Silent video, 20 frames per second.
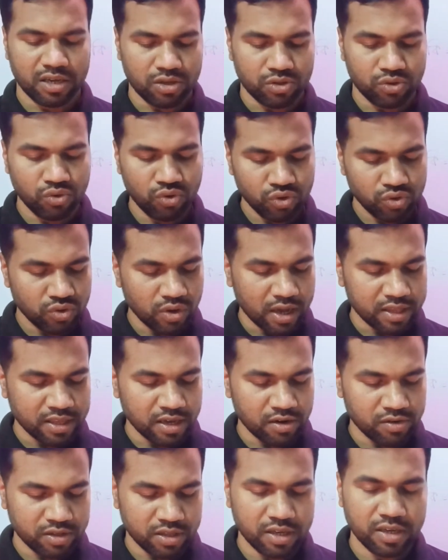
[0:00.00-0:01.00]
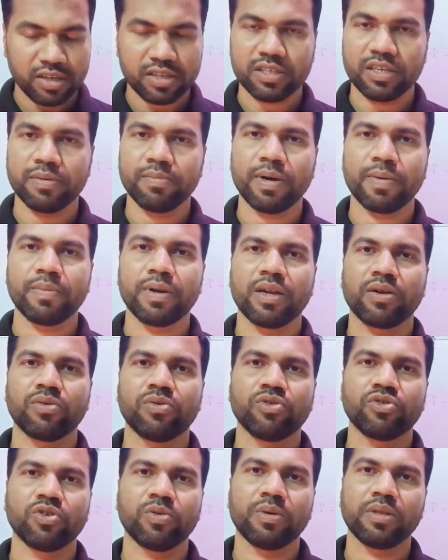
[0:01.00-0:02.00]
দ্রুত আদালতে সেই মামলার
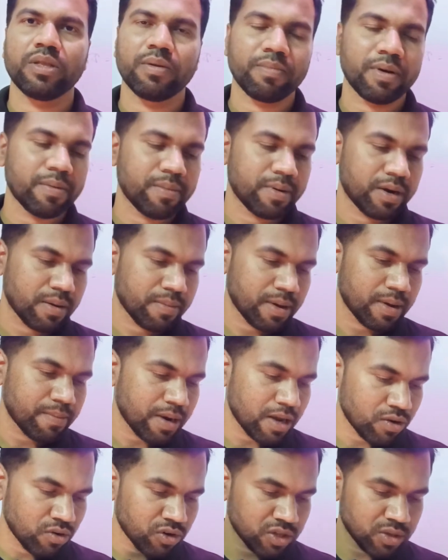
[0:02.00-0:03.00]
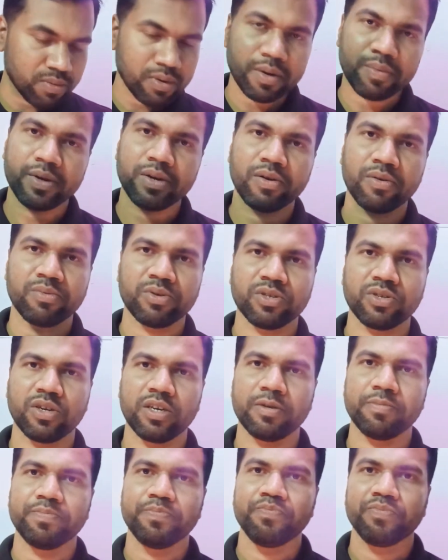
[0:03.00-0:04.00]
কোনো সমাধান পাবেন না মামলা করতে পারবেন
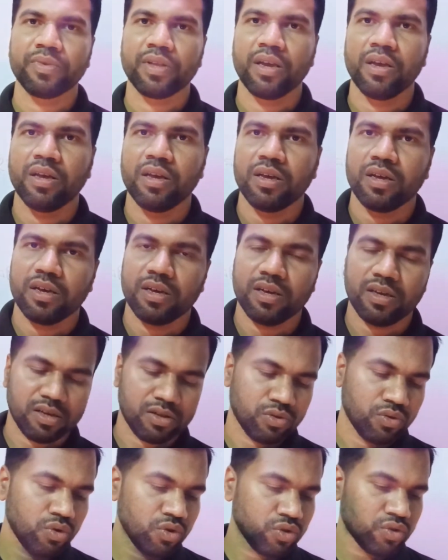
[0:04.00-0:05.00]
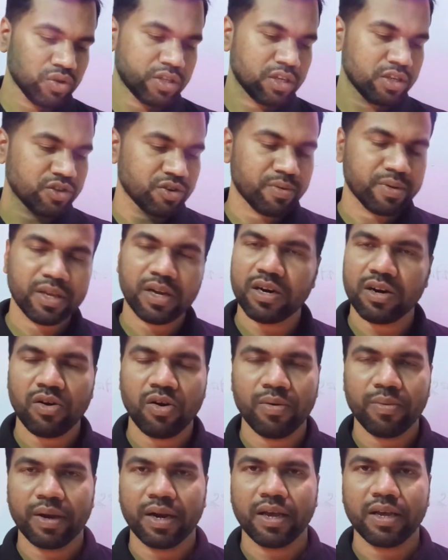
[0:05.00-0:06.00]
অবশ্যই দ্রুত সেই সমাধানটা
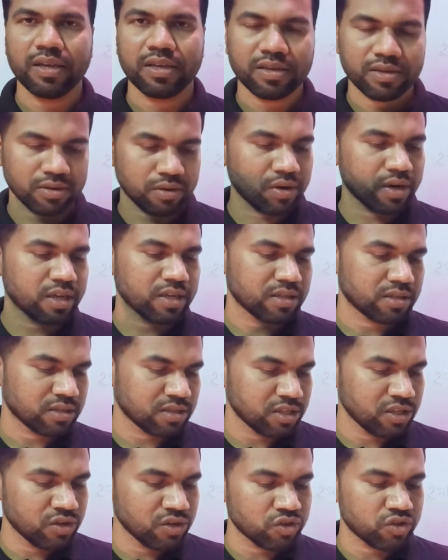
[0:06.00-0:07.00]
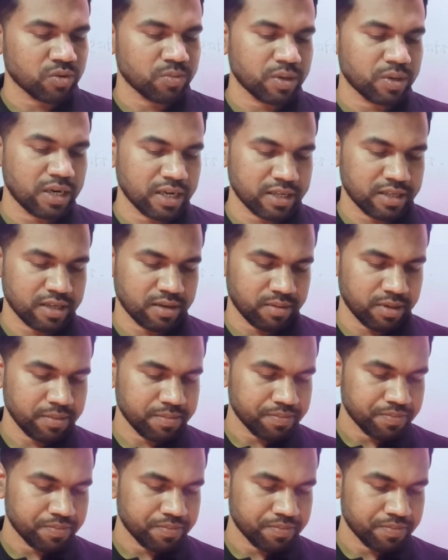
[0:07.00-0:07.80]
হবে না অনেক দীর্ঘ সময় লেগে যাবে